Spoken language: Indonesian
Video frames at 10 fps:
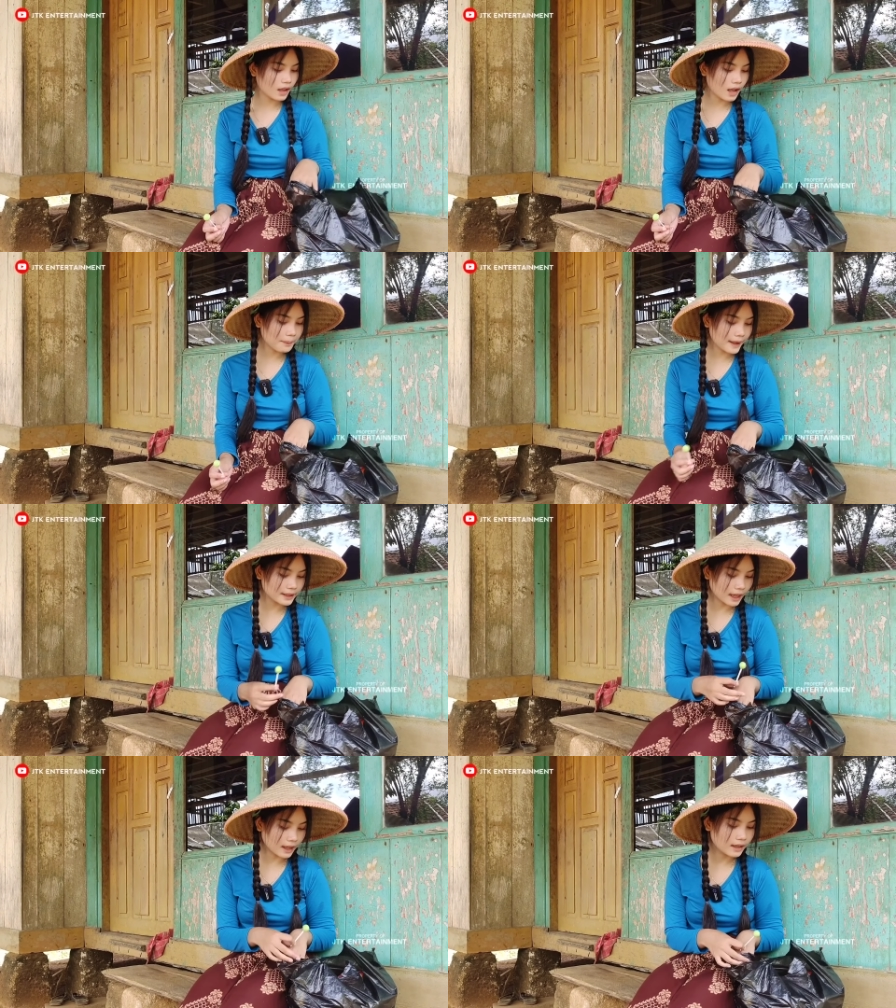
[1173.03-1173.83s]

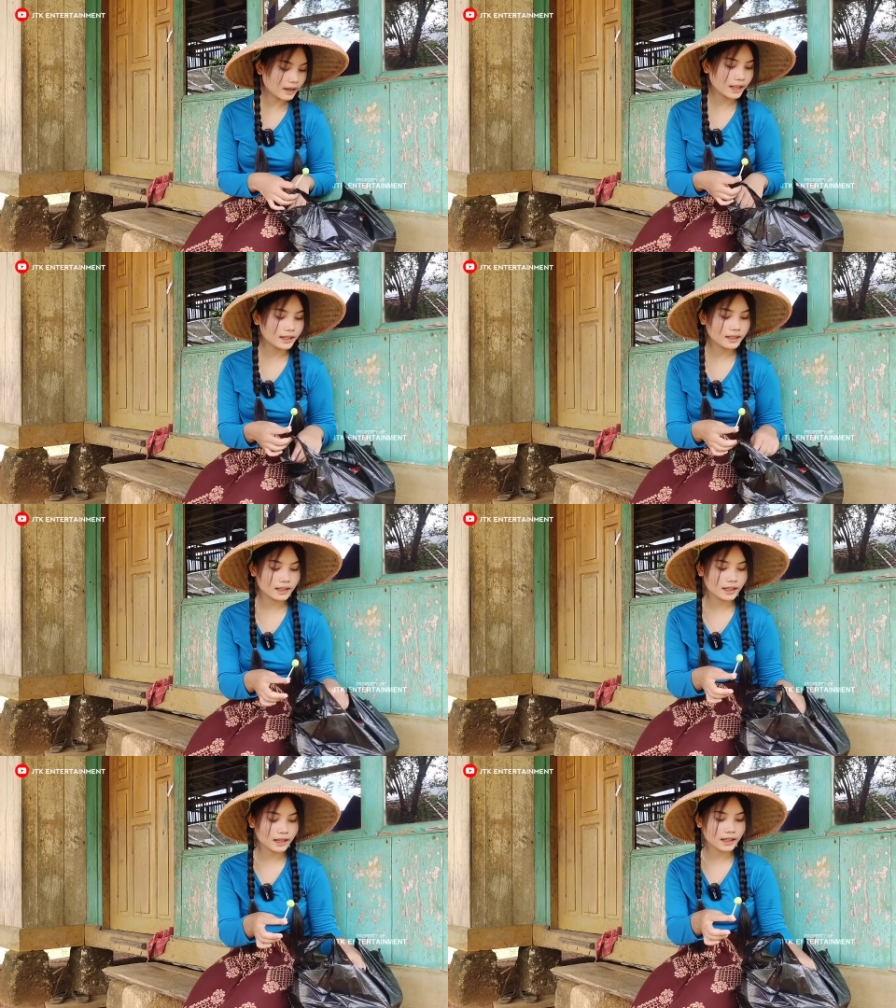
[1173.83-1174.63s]
apanya kan itu.
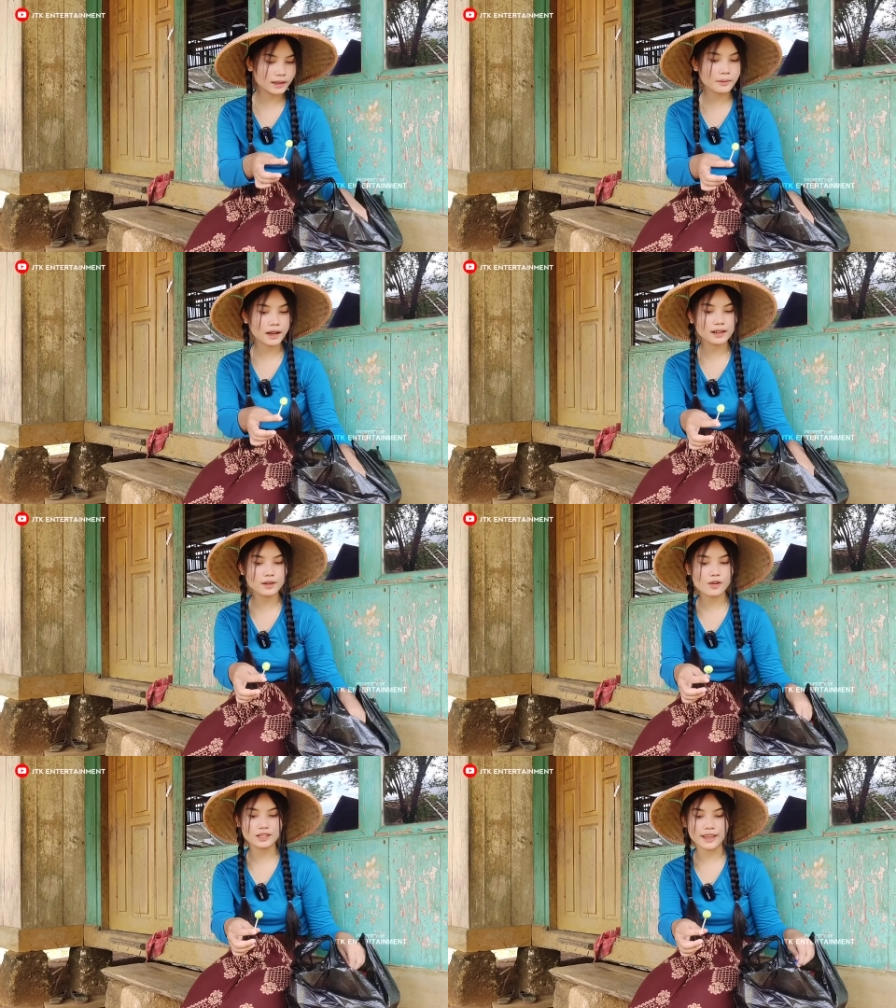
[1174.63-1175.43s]
ini lagi makan
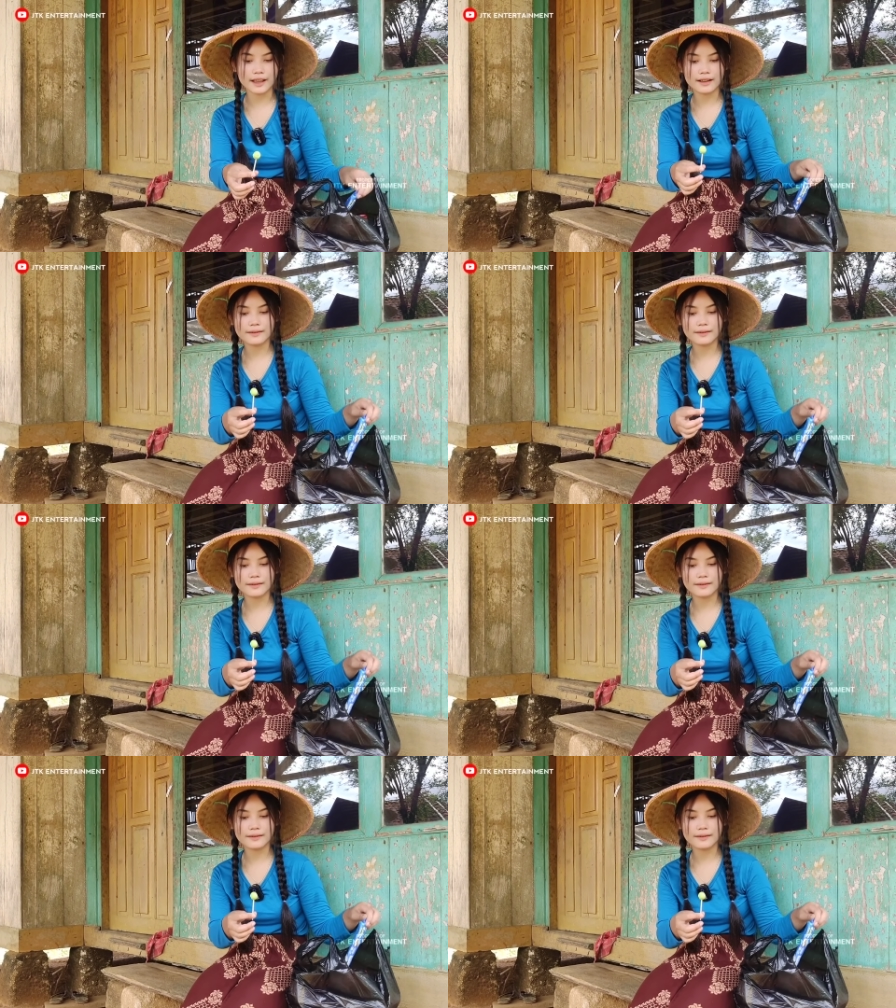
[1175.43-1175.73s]
kojek